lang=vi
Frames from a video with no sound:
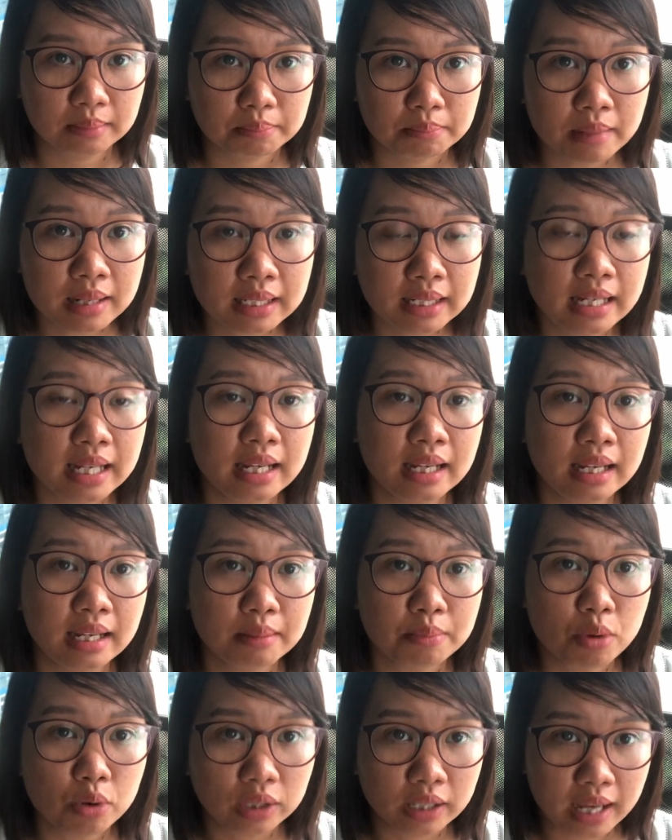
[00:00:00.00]
bất kỳ
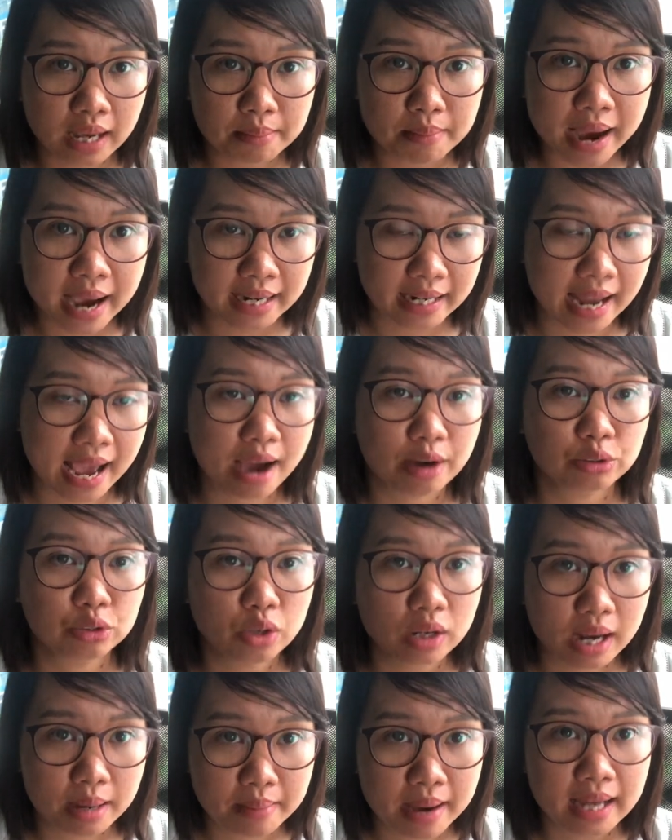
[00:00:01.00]
một cái bài nào
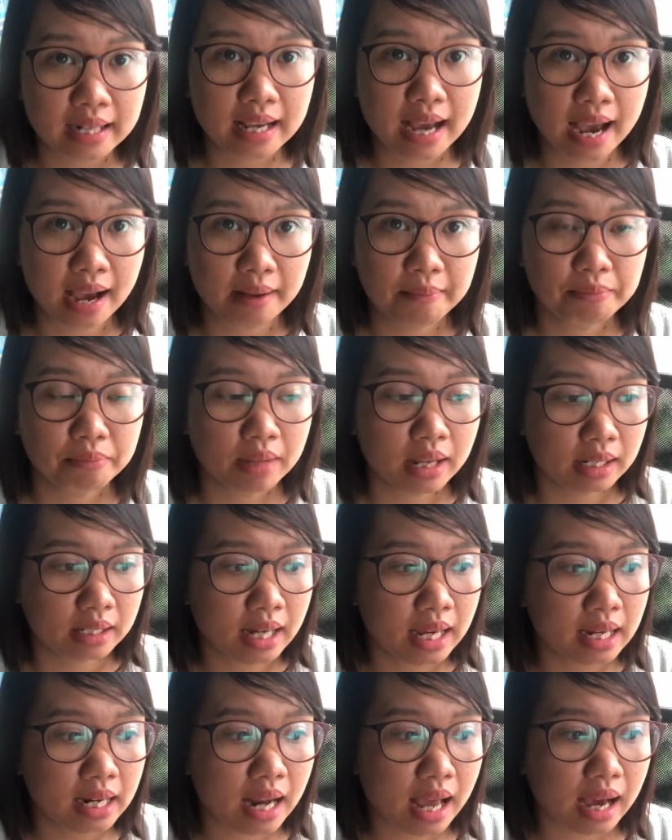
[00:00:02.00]
cho các bạn cả.
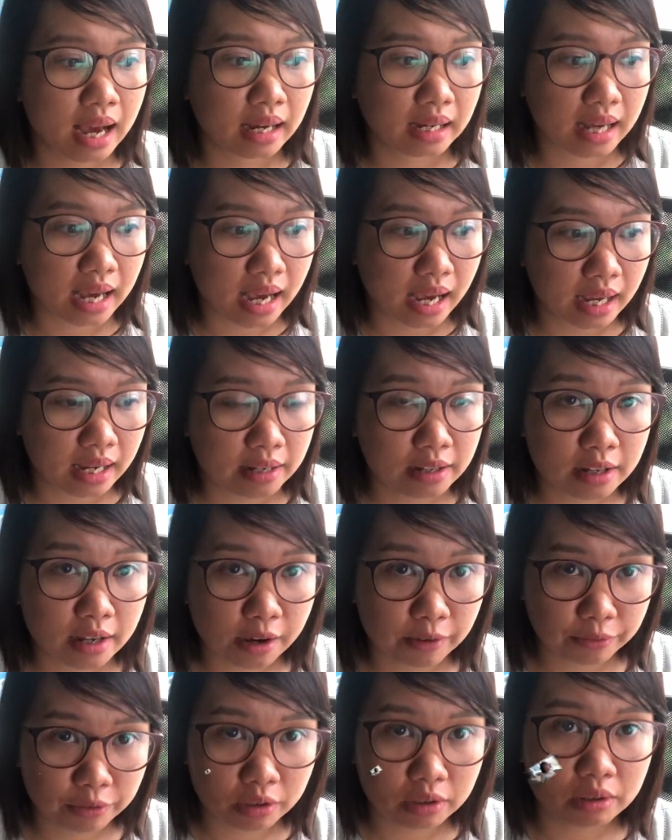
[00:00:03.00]
Đấy là cái
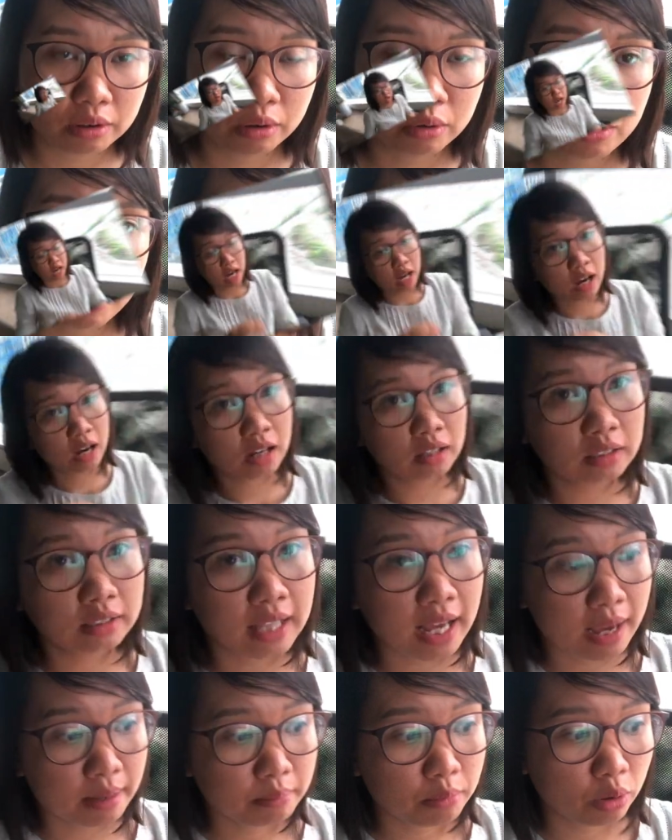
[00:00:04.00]
phương hướng của mình. Uh,
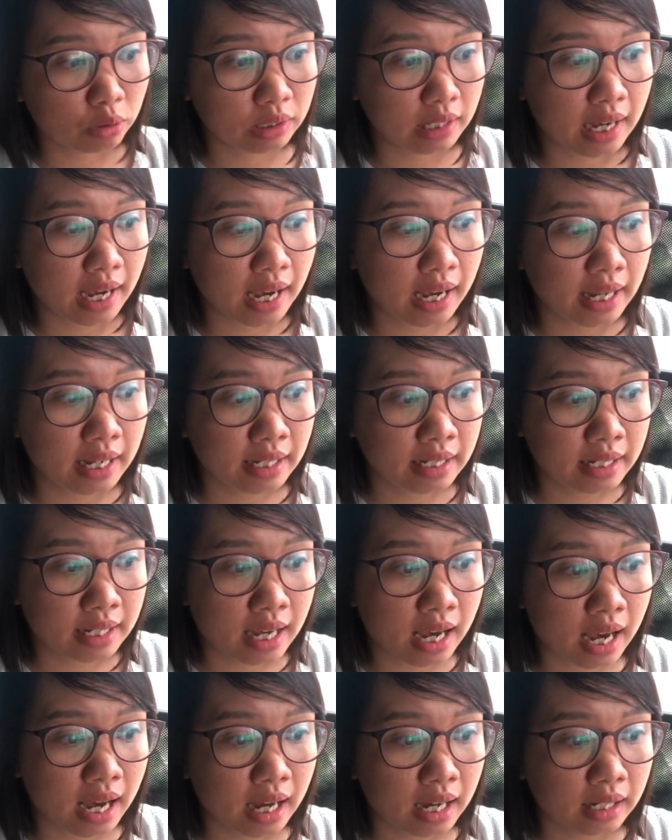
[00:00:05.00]
thêm một cái...
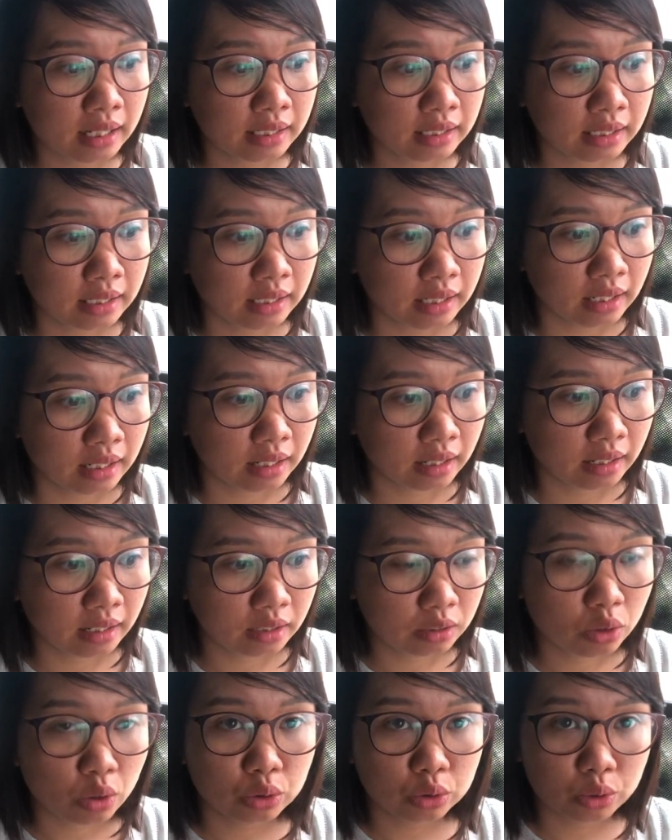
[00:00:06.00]
Uh...
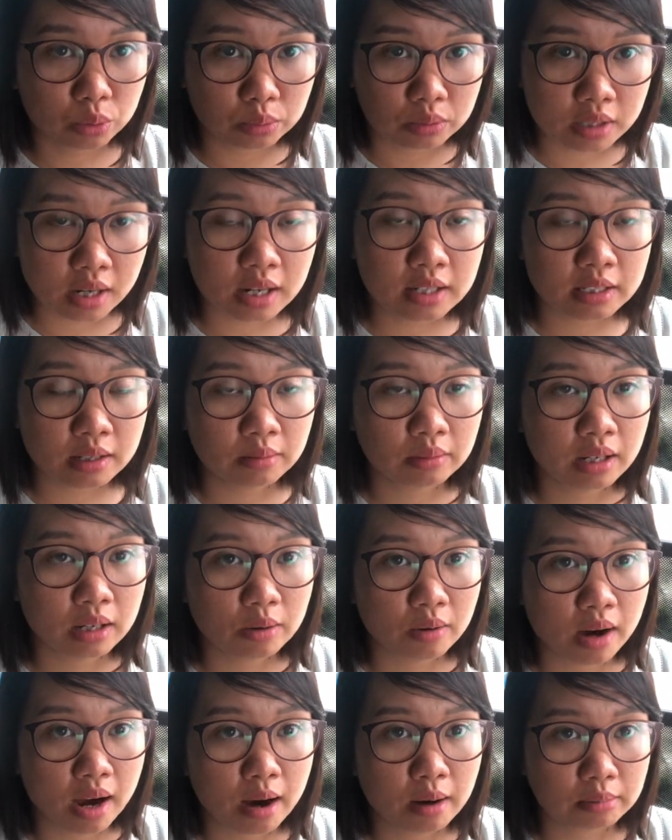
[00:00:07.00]
Uh, nội dung nữa trong cái
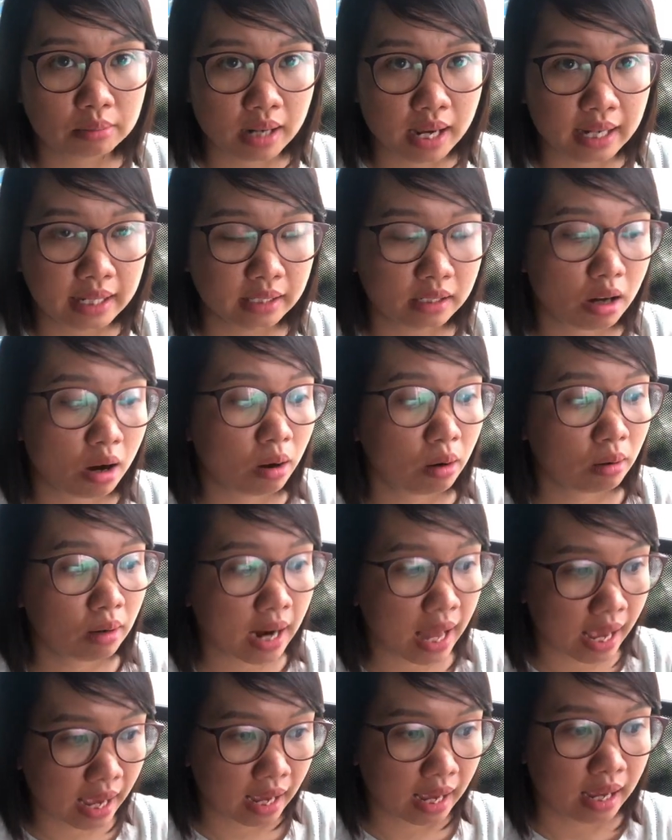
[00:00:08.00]
khóa học này, đó
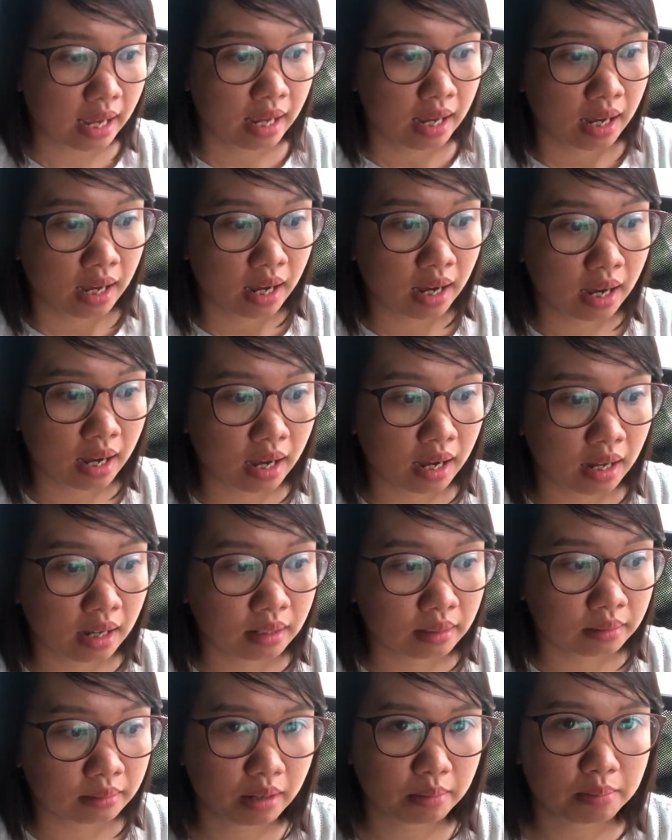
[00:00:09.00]
là
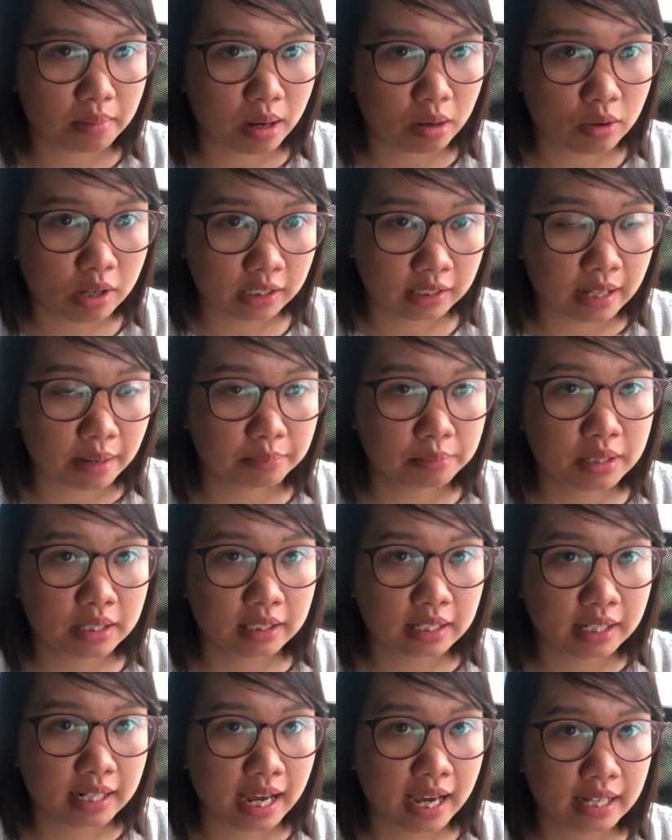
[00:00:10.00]
uh, mà luyện tập như
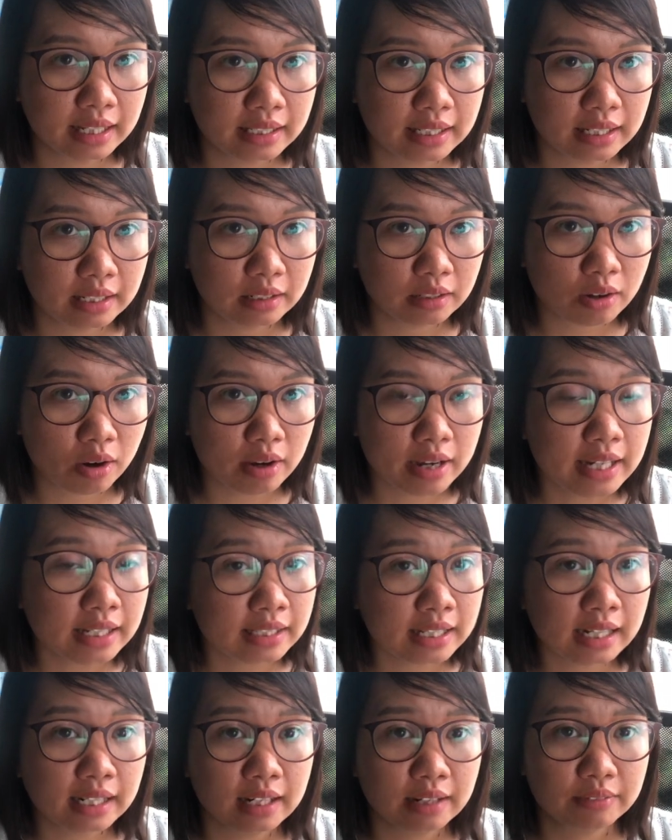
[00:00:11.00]
thế này thì nó ít
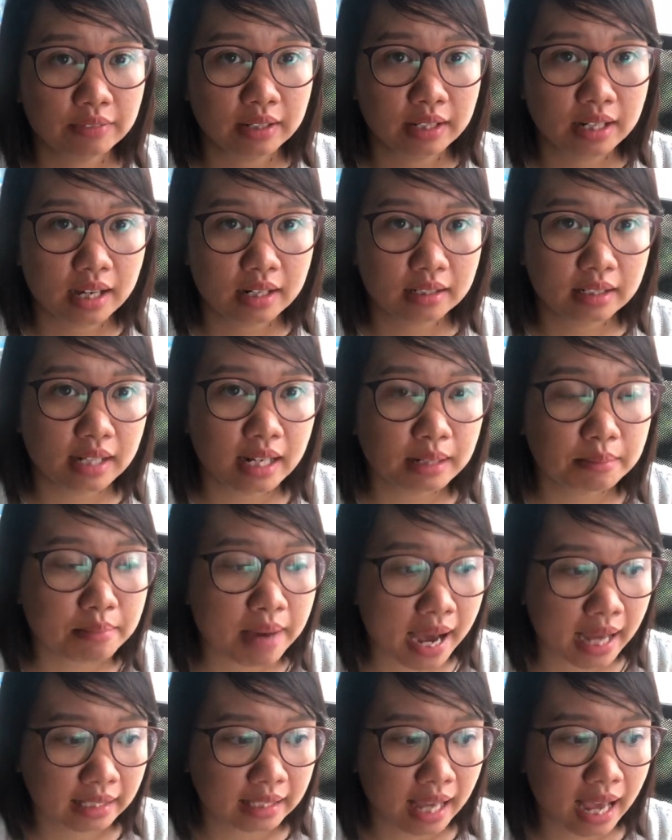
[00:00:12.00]
nhất là phải cần đến
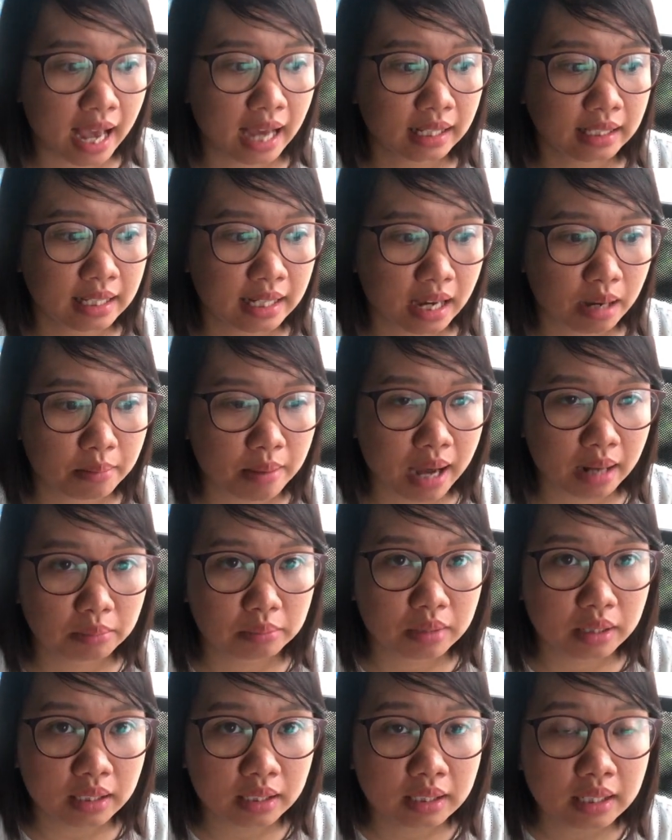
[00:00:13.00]
ba tháng thì các bạn
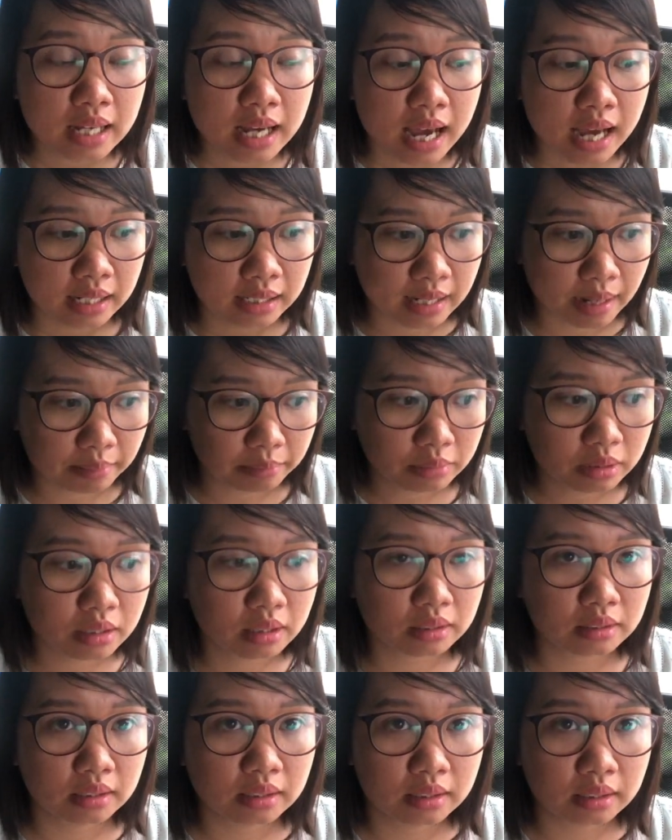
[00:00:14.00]
mới nắm được